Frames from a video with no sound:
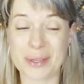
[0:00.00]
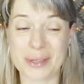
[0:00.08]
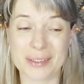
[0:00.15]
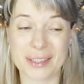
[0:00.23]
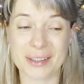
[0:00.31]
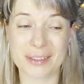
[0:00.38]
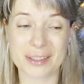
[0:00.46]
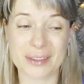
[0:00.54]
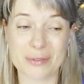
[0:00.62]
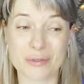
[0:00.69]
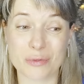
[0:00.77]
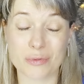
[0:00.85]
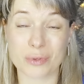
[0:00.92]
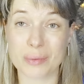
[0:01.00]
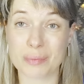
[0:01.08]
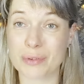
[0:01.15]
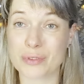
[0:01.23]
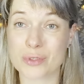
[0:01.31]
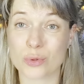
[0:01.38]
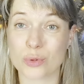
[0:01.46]
самый первый, наверное,
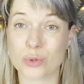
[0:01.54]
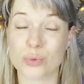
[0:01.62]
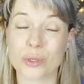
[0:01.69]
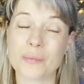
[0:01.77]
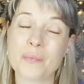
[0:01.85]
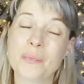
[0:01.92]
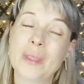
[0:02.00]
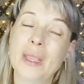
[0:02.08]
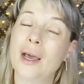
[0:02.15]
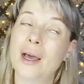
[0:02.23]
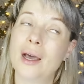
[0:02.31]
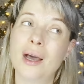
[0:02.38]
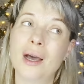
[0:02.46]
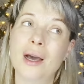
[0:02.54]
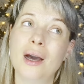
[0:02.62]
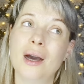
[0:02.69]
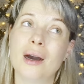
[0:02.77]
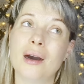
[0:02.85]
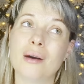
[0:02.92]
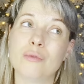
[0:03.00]
на, по физкультуре.
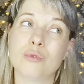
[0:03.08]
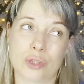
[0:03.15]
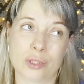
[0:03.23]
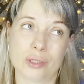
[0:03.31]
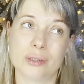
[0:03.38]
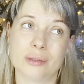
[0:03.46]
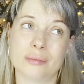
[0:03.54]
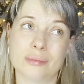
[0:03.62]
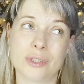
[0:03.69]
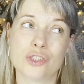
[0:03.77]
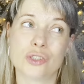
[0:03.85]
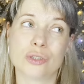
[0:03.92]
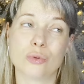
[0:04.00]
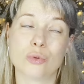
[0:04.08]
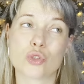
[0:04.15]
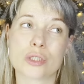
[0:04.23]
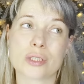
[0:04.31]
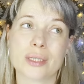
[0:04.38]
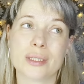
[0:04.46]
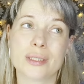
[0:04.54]
А вот, а, значит,
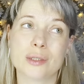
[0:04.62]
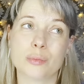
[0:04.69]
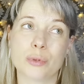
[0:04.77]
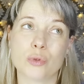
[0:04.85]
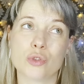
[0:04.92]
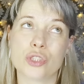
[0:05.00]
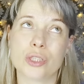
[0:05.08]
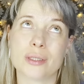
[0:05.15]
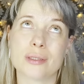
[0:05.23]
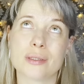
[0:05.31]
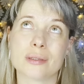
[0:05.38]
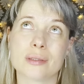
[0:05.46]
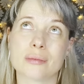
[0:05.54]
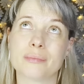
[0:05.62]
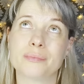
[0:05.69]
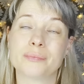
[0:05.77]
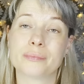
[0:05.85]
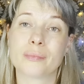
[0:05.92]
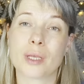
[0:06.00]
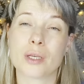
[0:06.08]
он уже сходил,
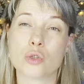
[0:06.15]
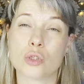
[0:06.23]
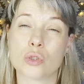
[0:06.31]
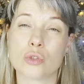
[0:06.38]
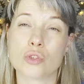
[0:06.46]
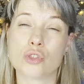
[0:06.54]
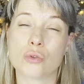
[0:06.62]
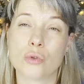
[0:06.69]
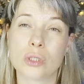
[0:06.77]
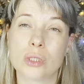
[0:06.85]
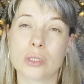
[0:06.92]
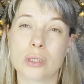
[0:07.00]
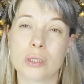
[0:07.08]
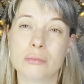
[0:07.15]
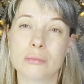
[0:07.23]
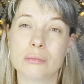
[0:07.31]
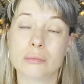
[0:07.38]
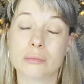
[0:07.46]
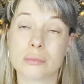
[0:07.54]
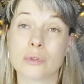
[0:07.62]
получается, сегодня у нас четвертое,
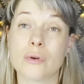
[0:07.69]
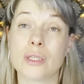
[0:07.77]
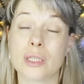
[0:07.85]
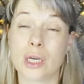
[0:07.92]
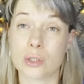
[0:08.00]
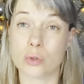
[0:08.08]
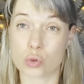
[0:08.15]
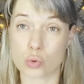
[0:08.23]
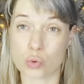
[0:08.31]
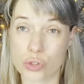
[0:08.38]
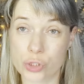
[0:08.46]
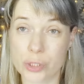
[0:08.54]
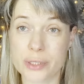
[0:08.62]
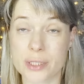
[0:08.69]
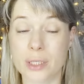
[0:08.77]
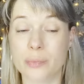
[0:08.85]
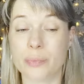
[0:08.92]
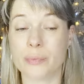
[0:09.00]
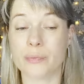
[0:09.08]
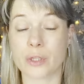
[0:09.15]
да, два дня они уже
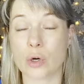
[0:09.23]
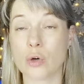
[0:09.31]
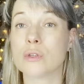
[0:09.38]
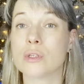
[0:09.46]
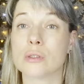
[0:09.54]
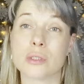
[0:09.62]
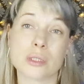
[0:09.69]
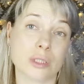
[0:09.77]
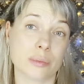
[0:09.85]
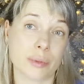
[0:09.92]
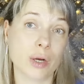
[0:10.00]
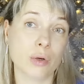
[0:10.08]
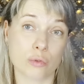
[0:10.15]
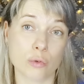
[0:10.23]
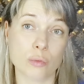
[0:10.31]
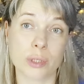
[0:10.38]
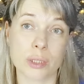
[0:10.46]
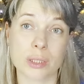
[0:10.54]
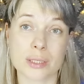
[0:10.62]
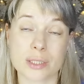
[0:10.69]
учились, и 2 сентября у
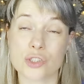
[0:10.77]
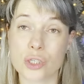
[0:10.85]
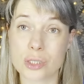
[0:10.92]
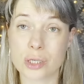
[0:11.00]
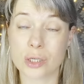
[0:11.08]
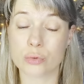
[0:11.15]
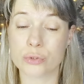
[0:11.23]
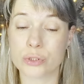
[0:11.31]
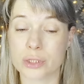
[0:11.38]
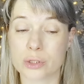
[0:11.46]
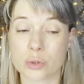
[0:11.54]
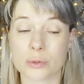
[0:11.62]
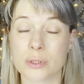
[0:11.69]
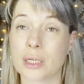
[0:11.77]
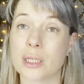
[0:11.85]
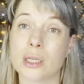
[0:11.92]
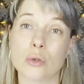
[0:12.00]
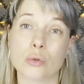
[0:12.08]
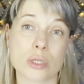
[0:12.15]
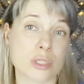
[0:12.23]
него был классный час, как у всех,
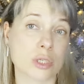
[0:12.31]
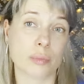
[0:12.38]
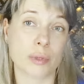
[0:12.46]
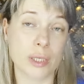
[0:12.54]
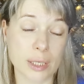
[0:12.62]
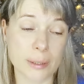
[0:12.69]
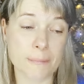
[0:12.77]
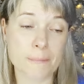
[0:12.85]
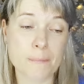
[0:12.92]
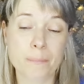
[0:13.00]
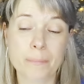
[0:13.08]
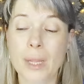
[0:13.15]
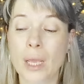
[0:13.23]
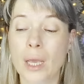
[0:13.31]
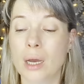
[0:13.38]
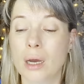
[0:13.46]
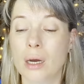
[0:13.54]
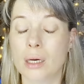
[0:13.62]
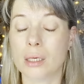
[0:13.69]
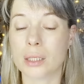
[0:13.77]
собственно, линейку у нас отменили,
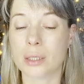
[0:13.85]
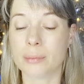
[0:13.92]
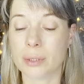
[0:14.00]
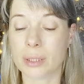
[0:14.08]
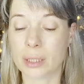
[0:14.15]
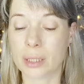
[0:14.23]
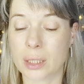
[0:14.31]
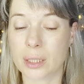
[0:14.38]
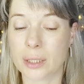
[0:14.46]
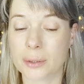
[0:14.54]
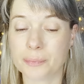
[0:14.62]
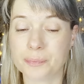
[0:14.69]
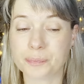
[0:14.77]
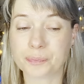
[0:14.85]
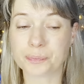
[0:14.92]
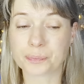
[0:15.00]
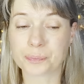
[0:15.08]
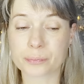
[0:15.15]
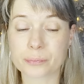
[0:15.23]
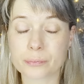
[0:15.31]
а было линейки.
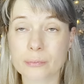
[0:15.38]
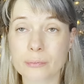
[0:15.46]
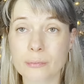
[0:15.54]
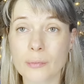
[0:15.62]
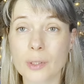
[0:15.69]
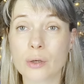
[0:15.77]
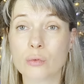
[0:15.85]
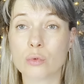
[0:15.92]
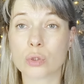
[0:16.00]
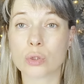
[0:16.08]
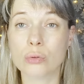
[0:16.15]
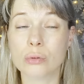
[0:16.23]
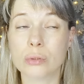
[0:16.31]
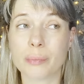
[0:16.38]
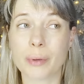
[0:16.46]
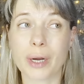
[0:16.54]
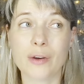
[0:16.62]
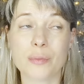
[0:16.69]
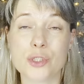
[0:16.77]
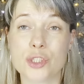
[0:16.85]
Вот,
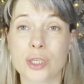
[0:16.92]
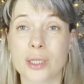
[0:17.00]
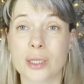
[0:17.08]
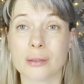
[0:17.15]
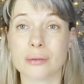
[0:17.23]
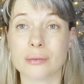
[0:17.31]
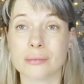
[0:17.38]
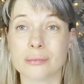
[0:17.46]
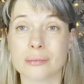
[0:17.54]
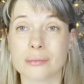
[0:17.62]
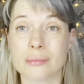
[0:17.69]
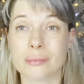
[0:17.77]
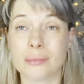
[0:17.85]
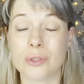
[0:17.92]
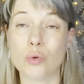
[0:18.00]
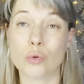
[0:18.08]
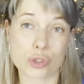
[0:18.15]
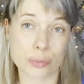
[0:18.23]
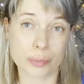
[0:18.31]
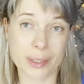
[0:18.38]
ну, пока впечатления
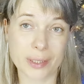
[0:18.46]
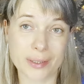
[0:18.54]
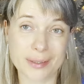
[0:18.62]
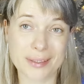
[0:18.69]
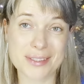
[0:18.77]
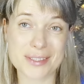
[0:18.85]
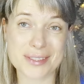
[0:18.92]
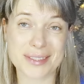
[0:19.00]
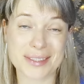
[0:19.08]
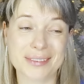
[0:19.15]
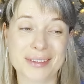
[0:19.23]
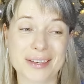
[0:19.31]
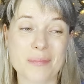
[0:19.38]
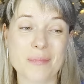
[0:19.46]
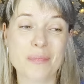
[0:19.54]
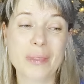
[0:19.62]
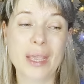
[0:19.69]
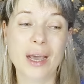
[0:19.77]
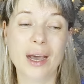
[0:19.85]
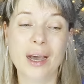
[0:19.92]
не очень понятные, честно
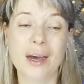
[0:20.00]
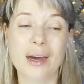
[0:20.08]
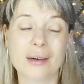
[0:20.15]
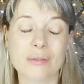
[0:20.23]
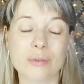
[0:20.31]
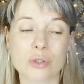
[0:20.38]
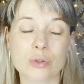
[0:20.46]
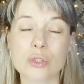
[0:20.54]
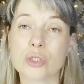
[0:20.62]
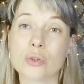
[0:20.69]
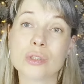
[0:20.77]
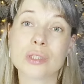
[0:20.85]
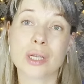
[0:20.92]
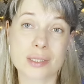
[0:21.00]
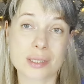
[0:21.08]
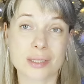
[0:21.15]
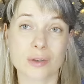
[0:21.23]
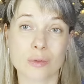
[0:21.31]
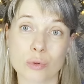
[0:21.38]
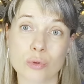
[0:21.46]
говоря. А вот, но зато с
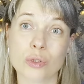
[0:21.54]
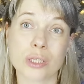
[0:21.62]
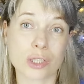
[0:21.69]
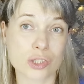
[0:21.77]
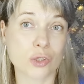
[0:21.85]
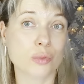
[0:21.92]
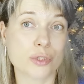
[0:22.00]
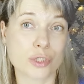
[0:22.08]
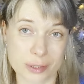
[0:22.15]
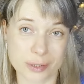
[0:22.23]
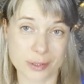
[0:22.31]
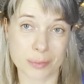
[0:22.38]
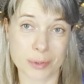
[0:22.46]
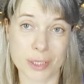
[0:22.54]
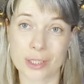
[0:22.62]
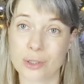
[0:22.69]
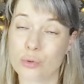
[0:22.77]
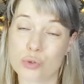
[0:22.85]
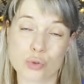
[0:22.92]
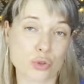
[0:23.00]
классной, слава богу, я нашла общий язык.
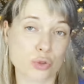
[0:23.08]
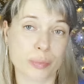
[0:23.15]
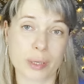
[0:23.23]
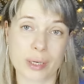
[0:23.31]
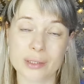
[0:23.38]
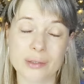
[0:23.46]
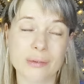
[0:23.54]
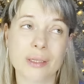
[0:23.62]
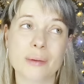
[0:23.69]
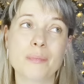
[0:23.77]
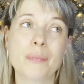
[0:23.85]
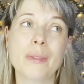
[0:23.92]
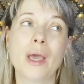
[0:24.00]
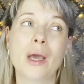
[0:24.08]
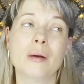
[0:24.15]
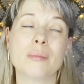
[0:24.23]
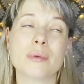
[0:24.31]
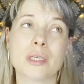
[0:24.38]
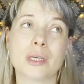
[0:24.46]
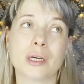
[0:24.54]
Меня это очень-очень порадовало.
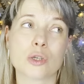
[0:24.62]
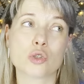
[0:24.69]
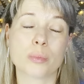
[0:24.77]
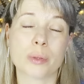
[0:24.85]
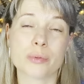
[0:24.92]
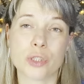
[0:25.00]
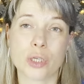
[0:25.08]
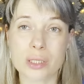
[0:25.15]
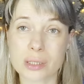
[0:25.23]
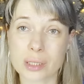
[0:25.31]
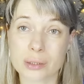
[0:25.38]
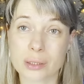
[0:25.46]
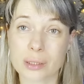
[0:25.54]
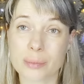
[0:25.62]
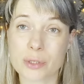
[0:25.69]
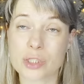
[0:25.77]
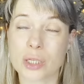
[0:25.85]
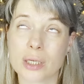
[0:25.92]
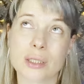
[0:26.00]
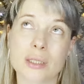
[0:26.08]
Мы с ней хорошо пообщались,
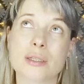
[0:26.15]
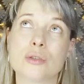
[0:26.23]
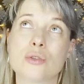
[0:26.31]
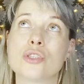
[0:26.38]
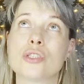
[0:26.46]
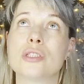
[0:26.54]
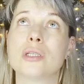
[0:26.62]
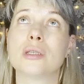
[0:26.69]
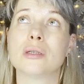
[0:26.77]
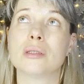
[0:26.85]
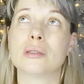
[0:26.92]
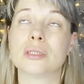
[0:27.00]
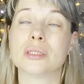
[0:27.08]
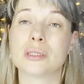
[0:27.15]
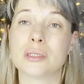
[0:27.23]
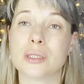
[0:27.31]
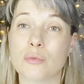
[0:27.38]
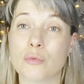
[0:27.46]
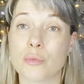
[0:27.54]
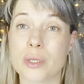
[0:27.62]
когда я пришла к ней на следующий день а,
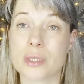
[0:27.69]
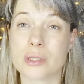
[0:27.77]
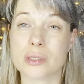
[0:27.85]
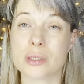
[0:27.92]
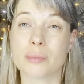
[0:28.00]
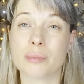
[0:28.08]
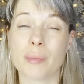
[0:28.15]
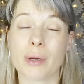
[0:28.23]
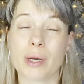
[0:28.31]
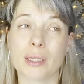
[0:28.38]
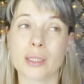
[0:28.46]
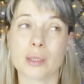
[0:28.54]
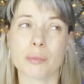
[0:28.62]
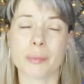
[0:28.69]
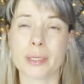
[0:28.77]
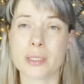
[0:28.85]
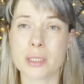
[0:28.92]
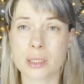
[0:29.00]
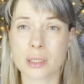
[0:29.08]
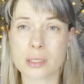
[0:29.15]
с сыном вместе. Сын помогал там
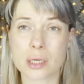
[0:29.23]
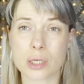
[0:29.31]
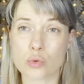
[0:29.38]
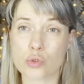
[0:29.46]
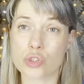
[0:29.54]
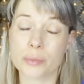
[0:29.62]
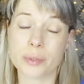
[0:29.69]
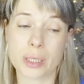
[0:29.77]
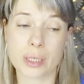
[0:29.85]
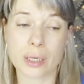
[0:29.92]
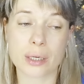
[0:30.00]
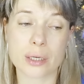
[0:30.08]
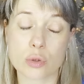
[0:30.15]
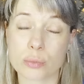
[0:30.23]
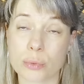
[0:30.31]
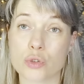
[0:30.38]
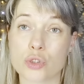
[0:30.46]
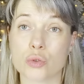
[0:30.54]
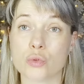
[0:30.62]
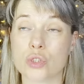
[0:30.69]
в библиотеке таскать учебники, как
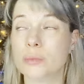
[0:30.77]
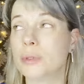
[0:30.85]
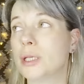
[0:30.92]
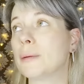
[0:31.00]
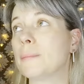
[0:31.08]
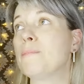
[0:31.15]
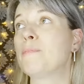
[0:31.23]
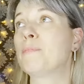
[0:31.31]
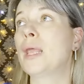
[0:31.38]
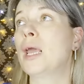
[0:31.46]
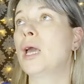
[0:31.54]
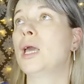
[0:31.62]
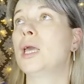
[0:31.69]
раз он получил учебники